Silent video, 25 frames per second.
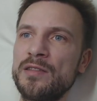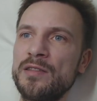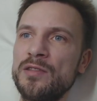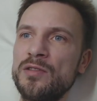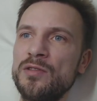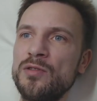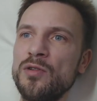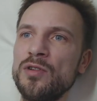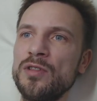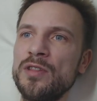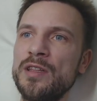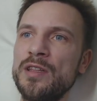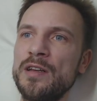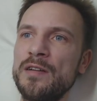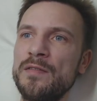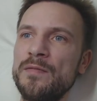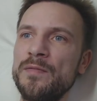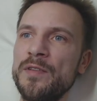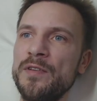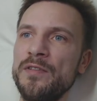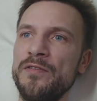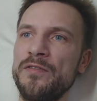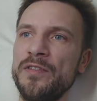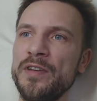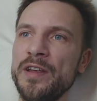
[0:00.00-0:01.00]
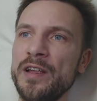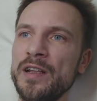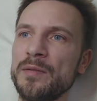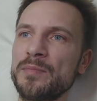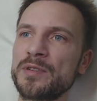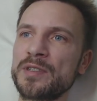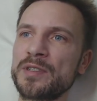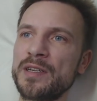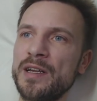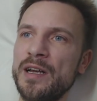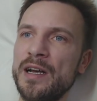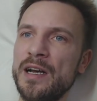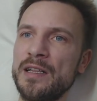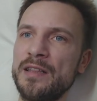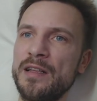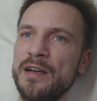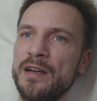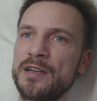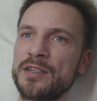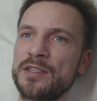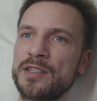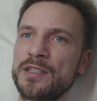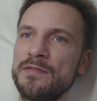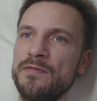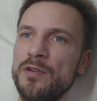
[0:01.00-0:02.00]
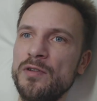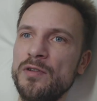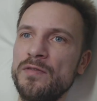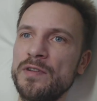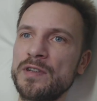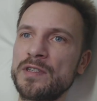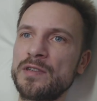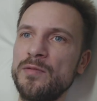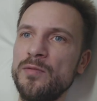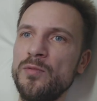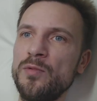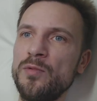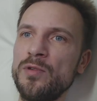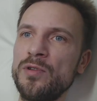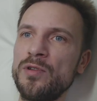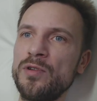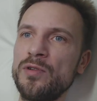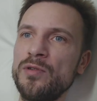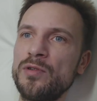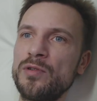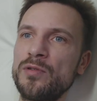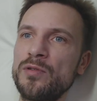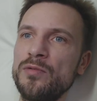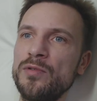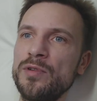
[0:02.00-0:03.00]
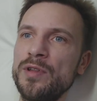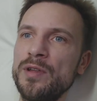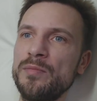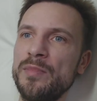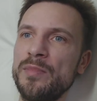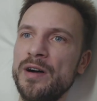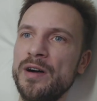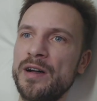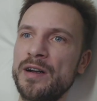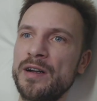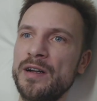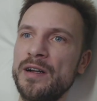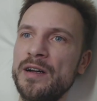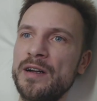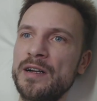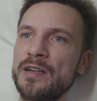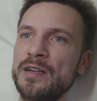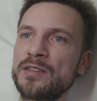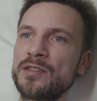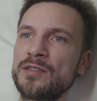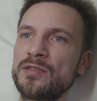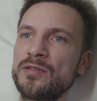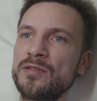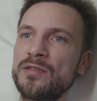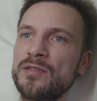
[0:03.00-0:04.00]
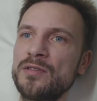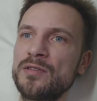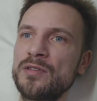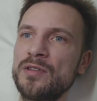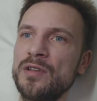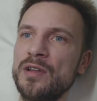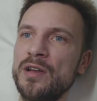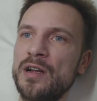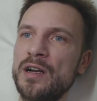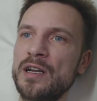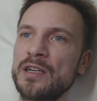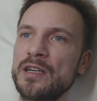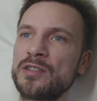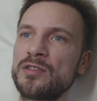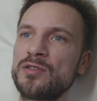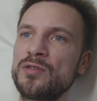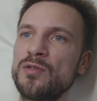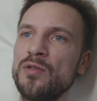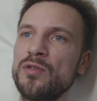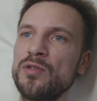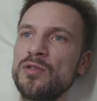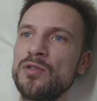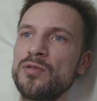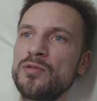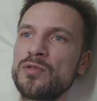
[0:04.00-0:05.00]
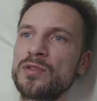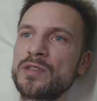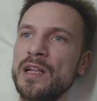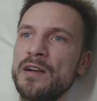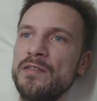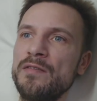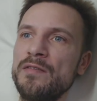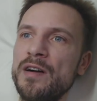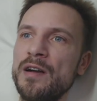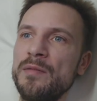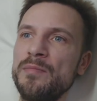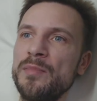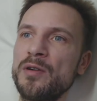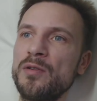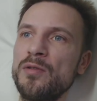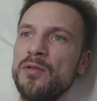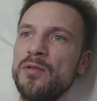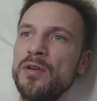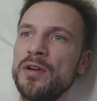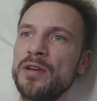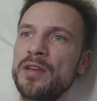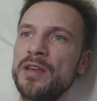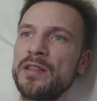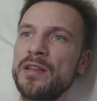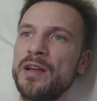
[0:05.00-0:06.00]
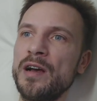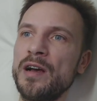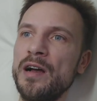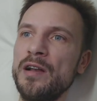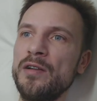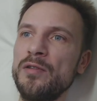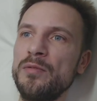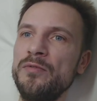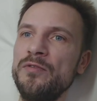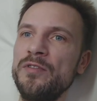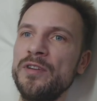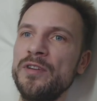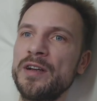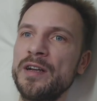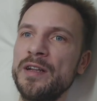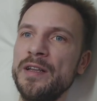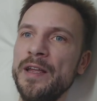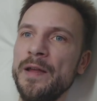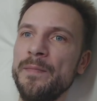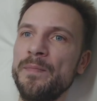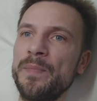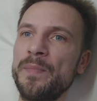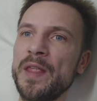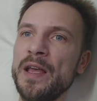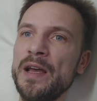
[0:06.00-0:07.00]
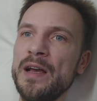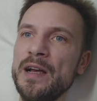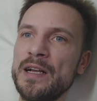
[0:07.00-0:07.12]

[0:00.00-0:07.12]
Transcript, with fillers: Тодда Филлипса, а также свою возлюбленную Руни Мара Раст растроганную словами Хоакина о любви к ней.